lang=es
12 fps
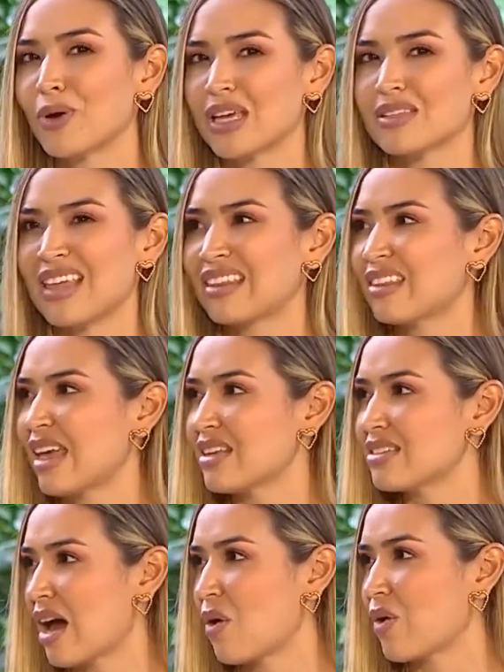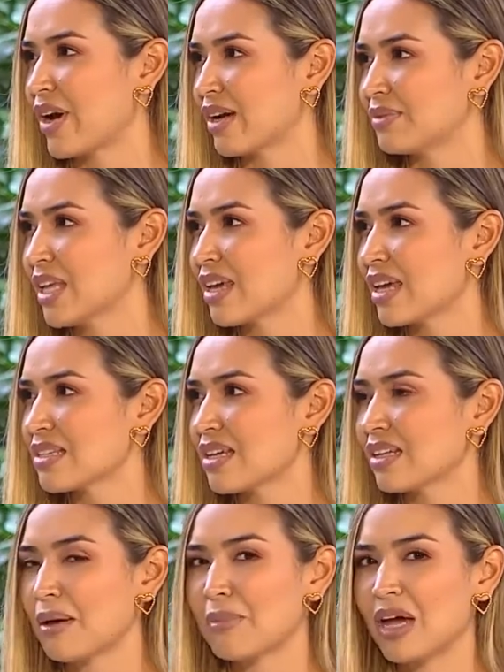pero que es tendencia ahora,
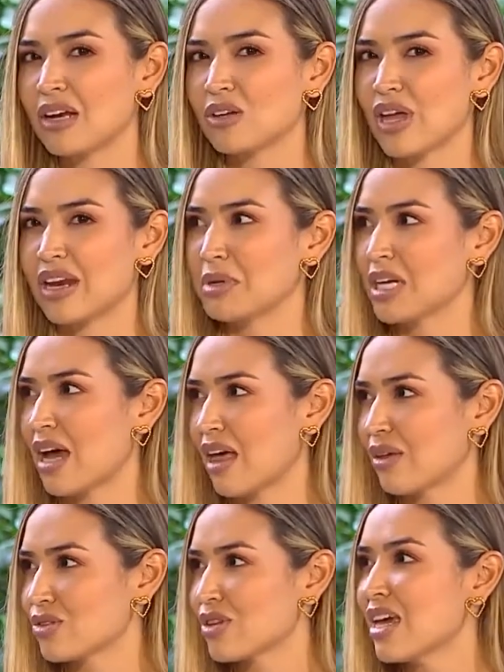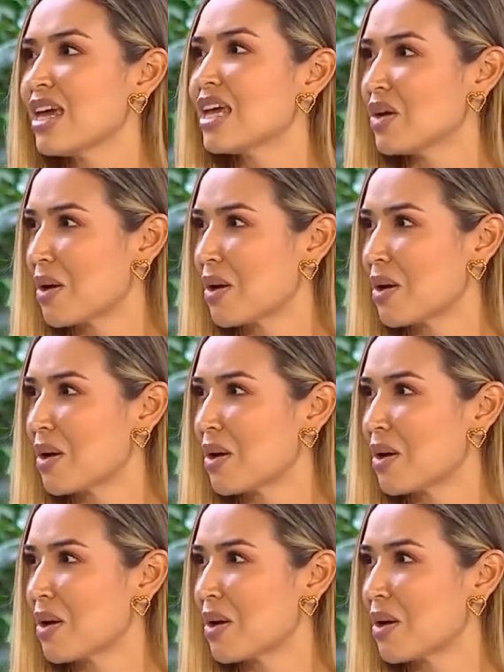es el tema de los germinados.